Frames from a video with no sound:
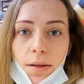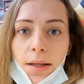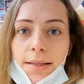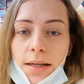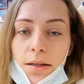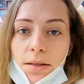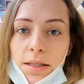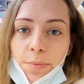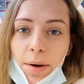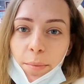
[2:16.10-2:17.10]
надели на
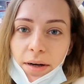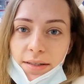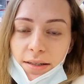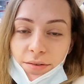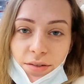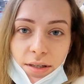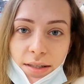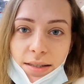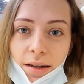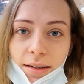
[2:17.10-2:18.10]
себя маски. Все
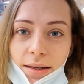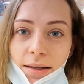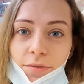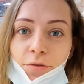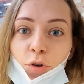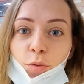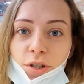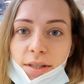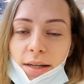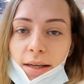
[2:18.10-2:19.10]
остальные, в том
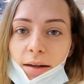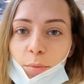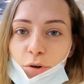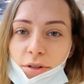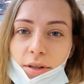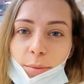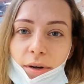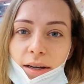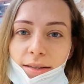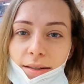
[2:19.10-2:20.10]
числе и работники
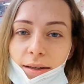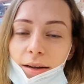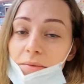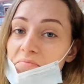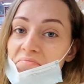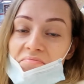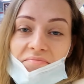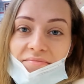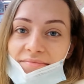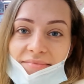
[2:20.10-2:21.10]
магазина,
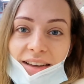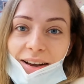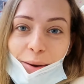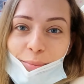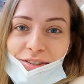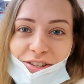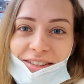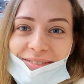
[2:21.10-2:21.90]
как обычно.